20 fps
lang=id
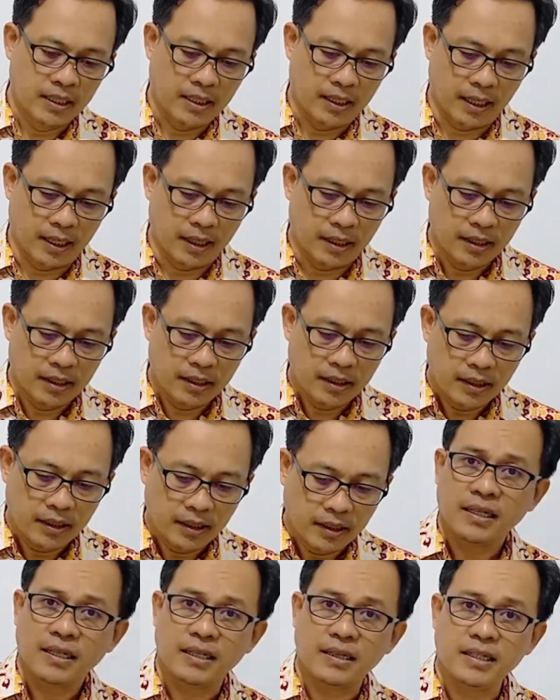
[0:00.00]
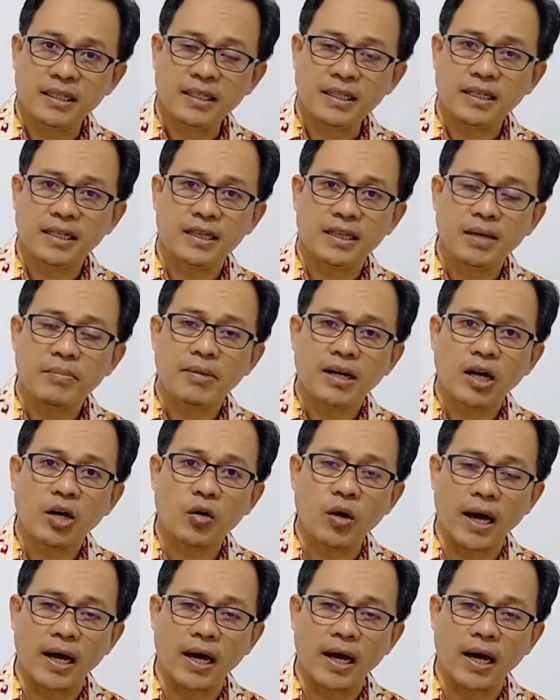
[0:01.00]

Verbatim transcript: Nah, ketika kita menaruh